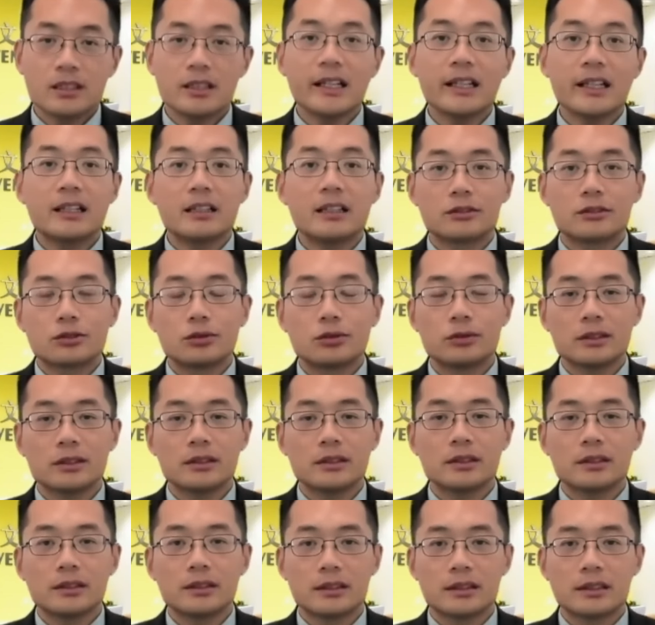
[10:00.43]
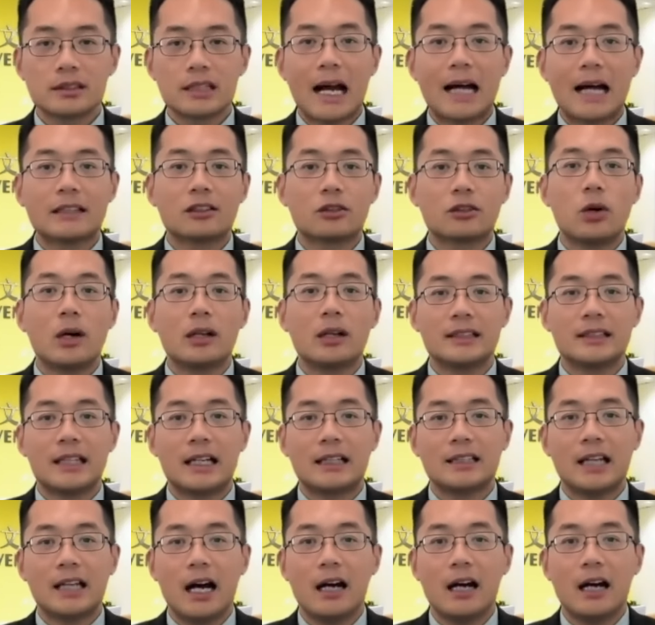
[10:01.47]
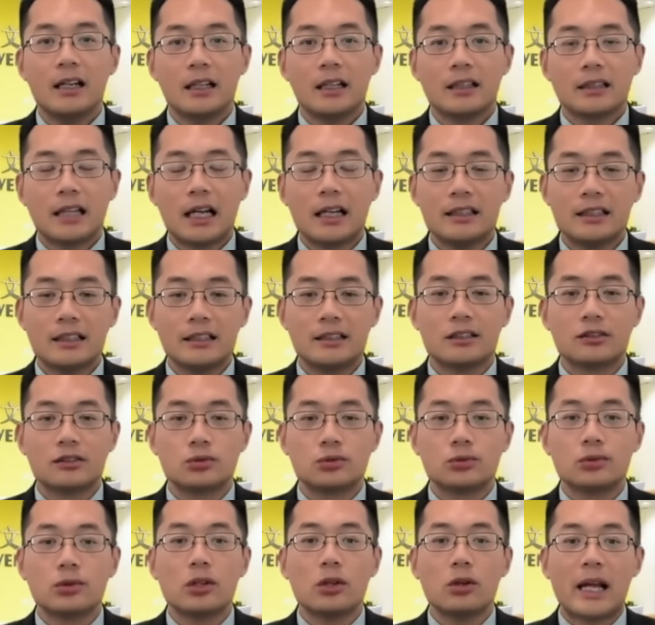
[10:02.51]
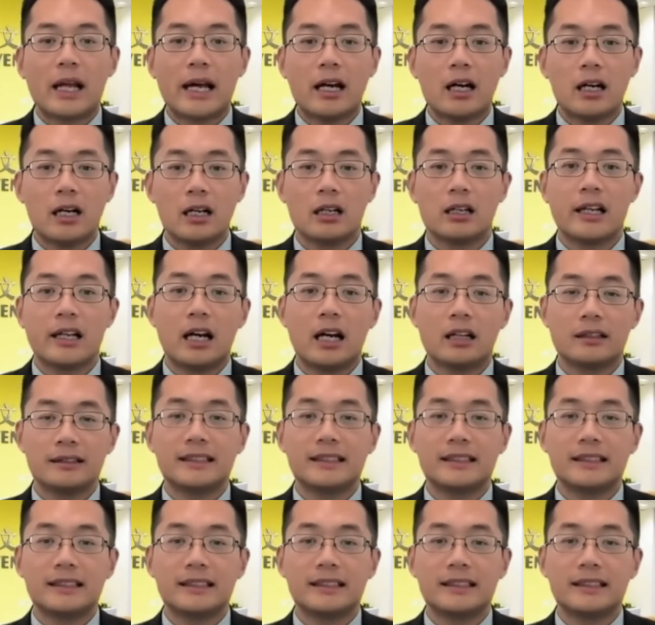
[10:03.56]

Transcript: 这个从搭的框架下，他已经足够来衡